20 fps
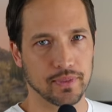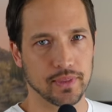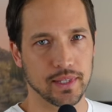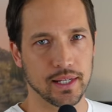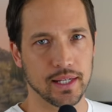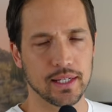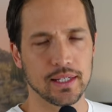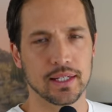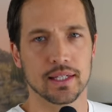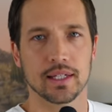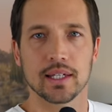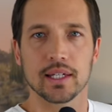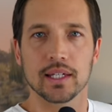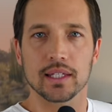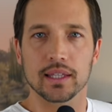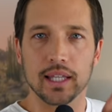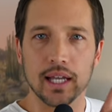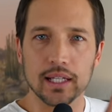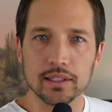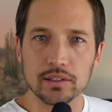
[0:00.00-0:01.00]
ね。
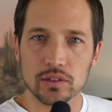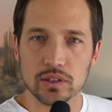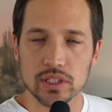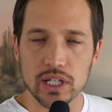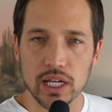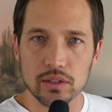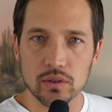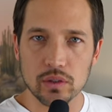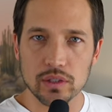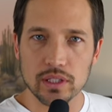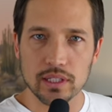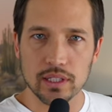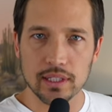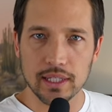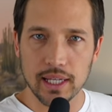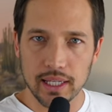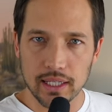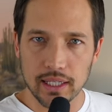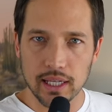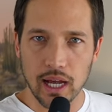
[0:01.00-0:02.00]
なん、ちゃんと
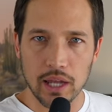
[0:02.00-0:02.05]
ね、